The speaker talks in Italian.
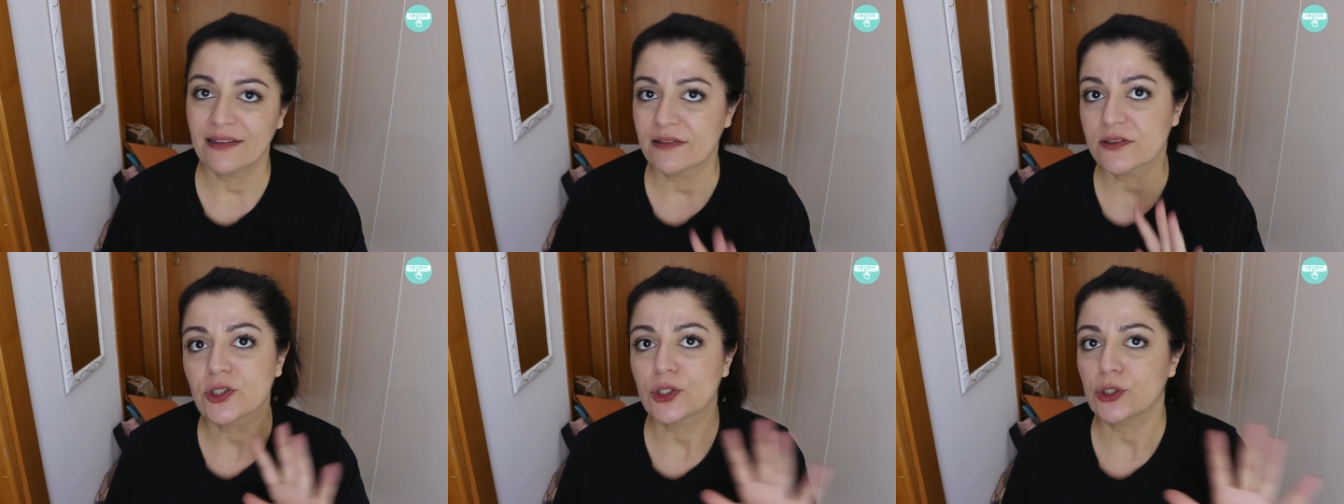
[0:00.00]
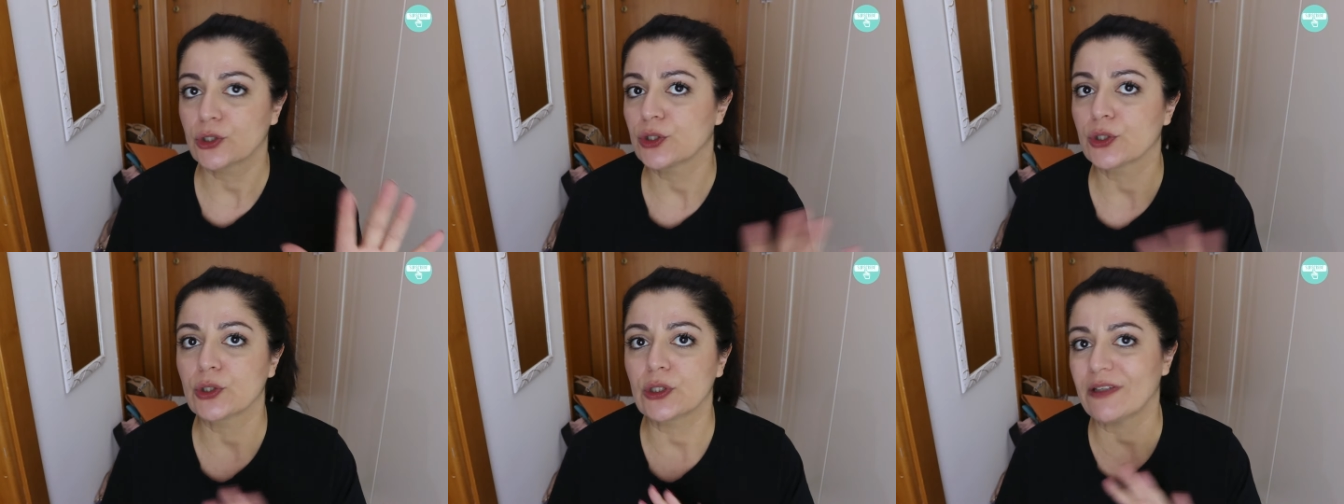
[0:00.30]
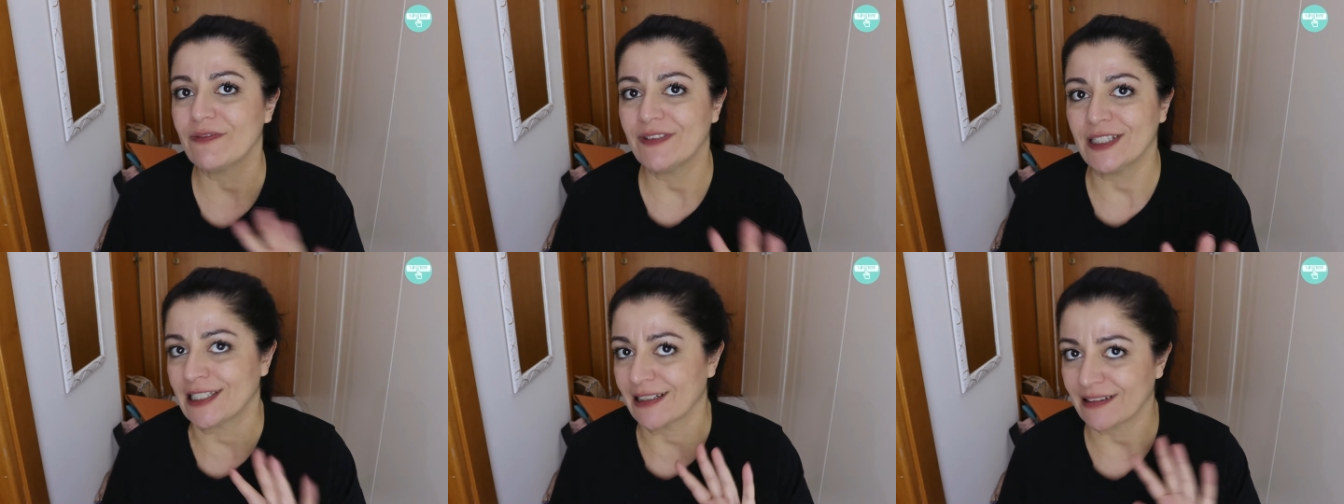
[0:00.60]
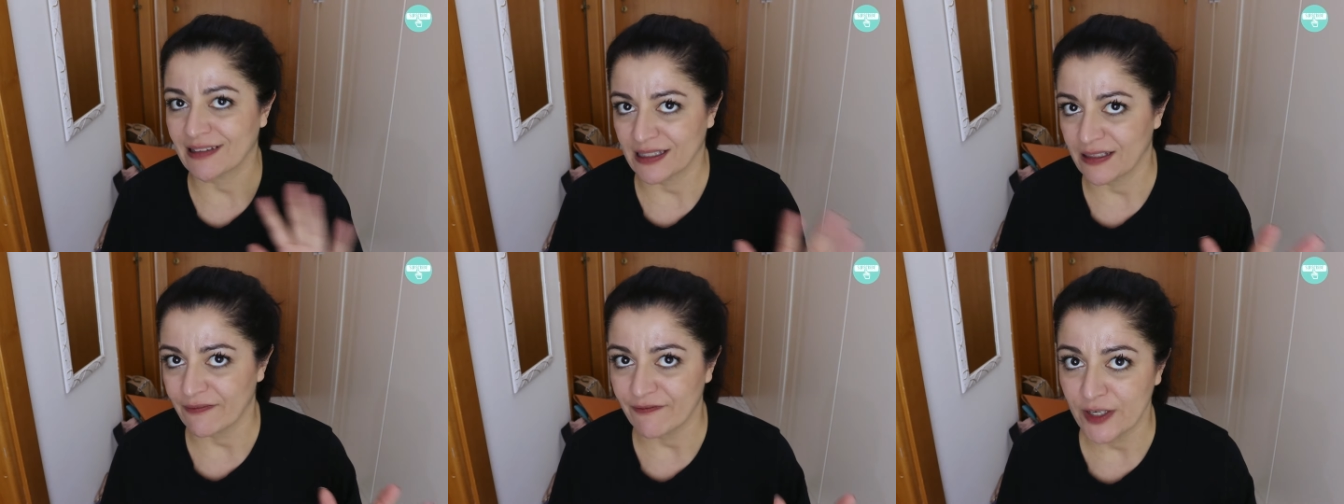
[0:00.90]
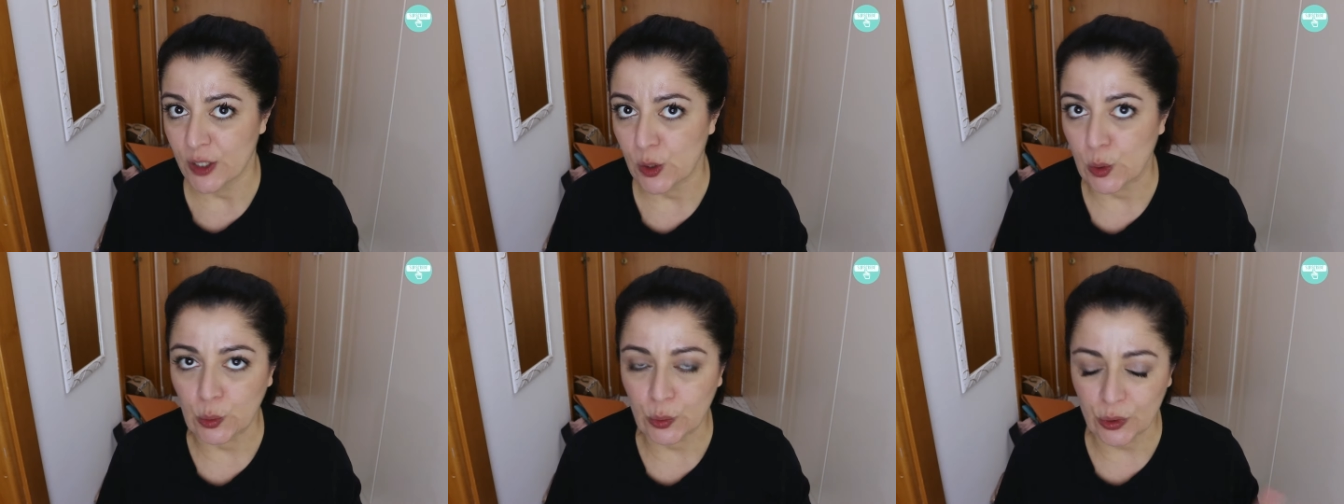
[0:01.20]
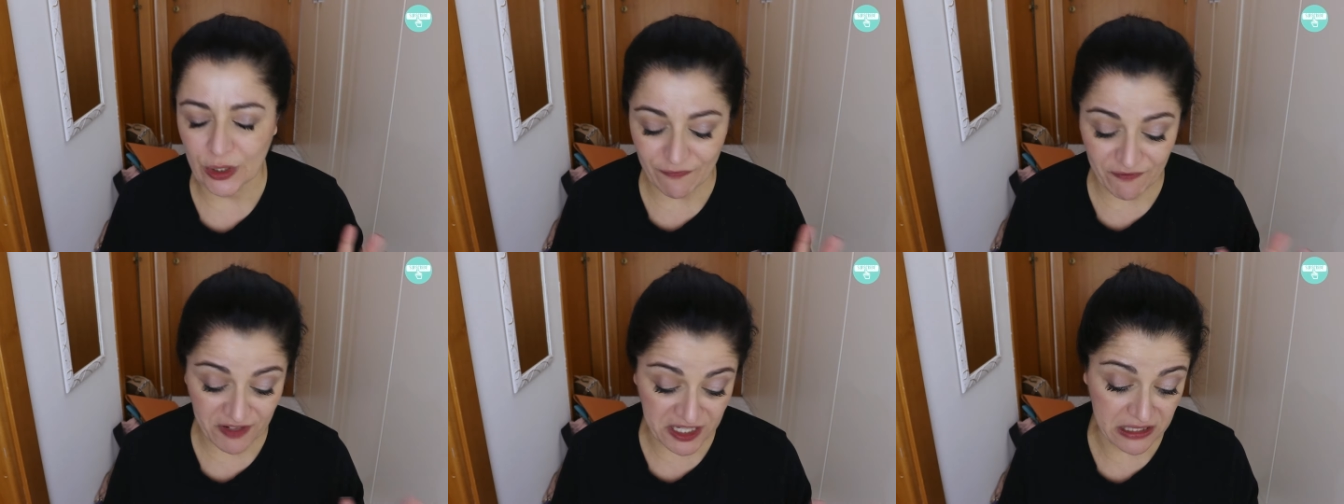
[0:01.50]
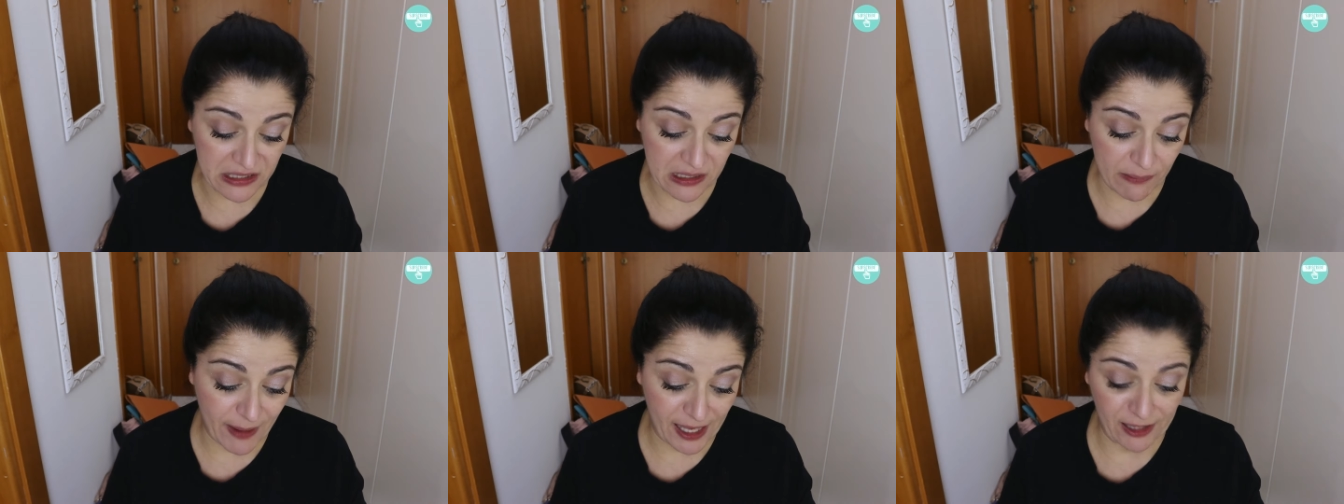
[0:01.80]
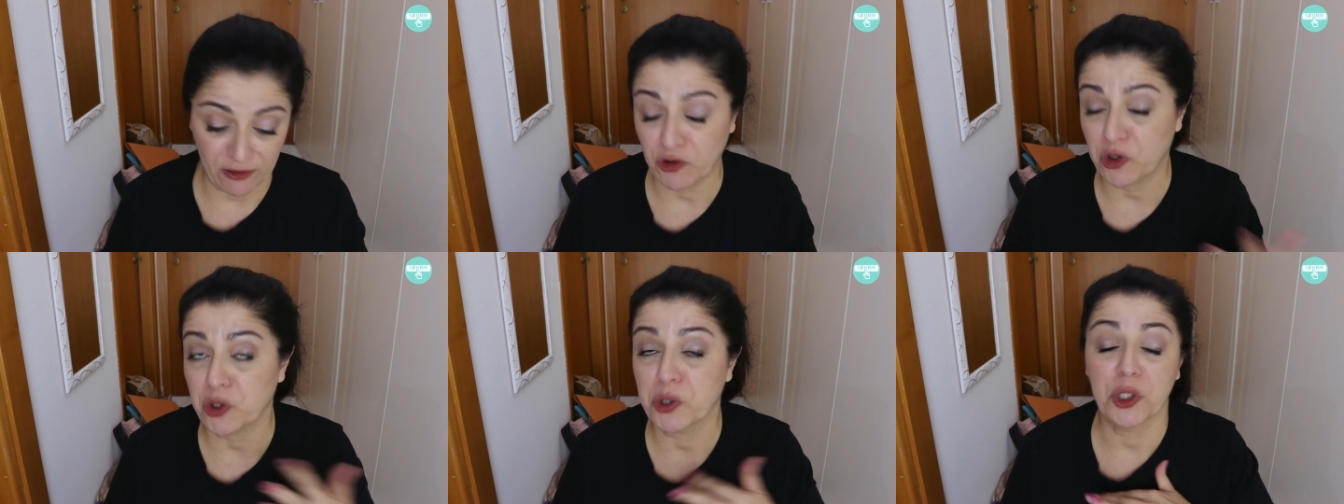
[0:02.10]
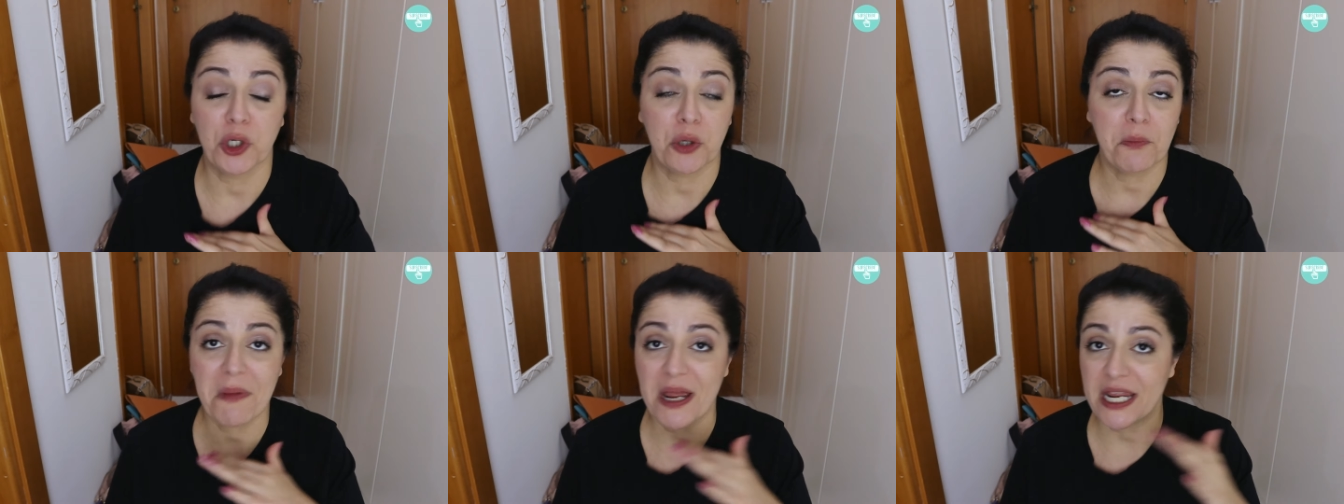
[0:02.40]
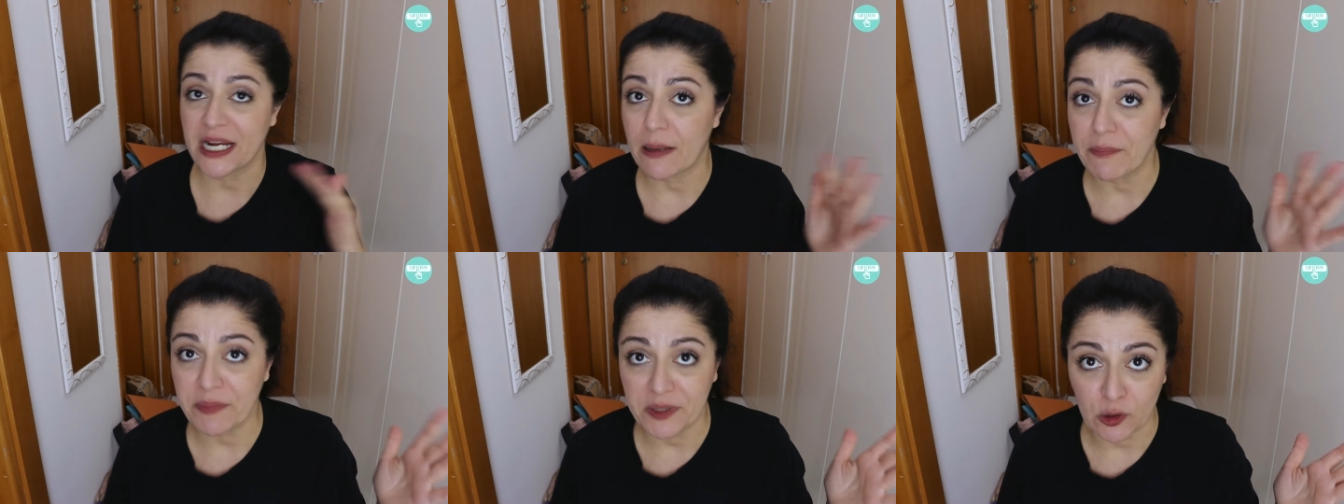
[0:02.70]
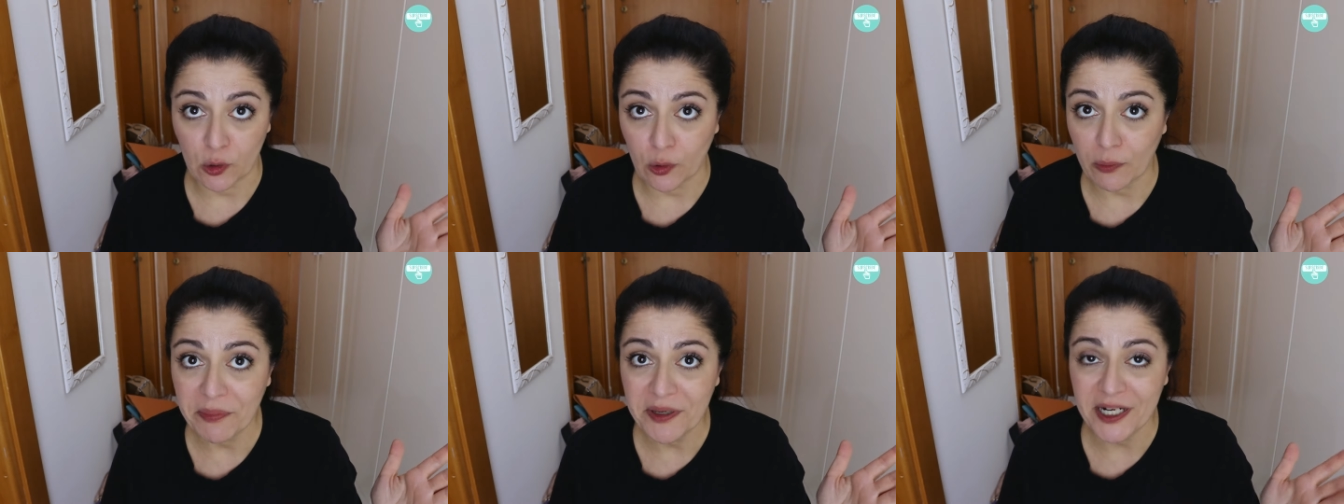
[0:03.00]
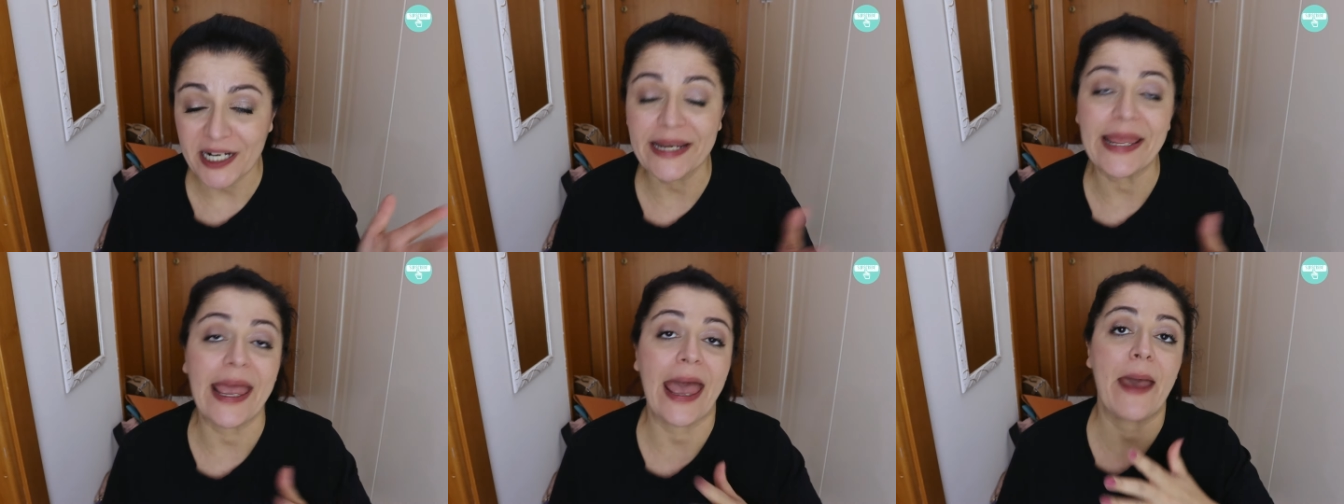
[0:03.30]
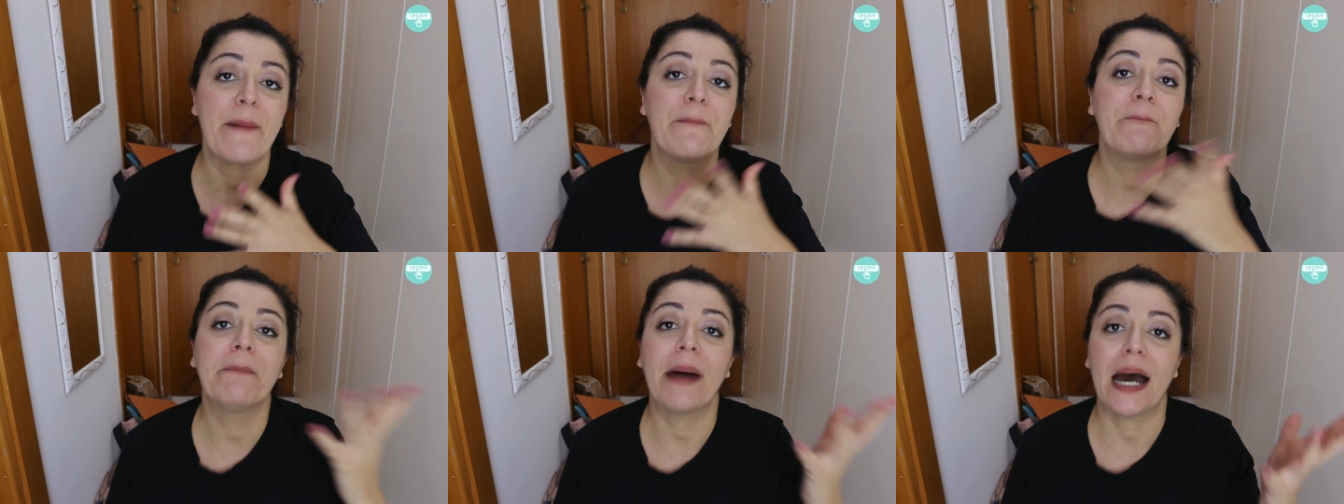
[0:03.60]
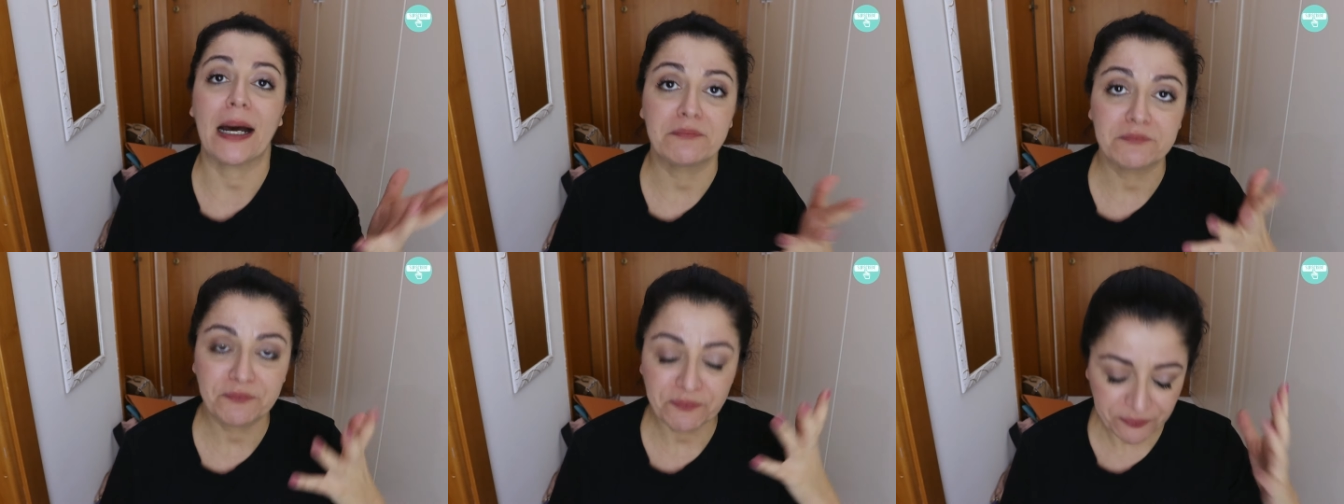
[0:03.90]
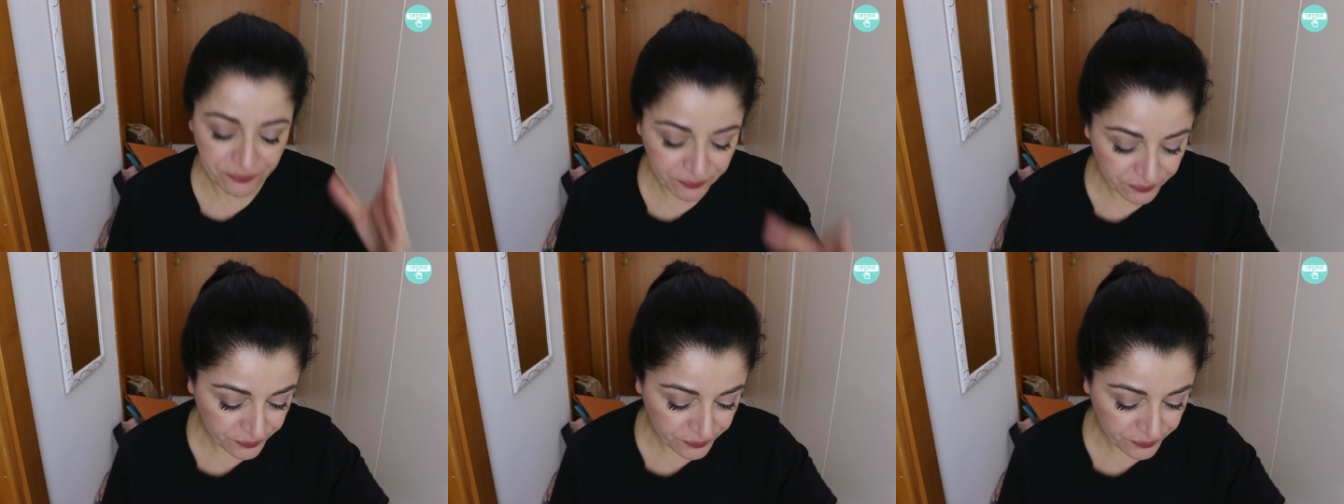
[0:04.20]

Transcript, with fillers: sono diventate davvero un investimento, non ho mai capito il perché, ma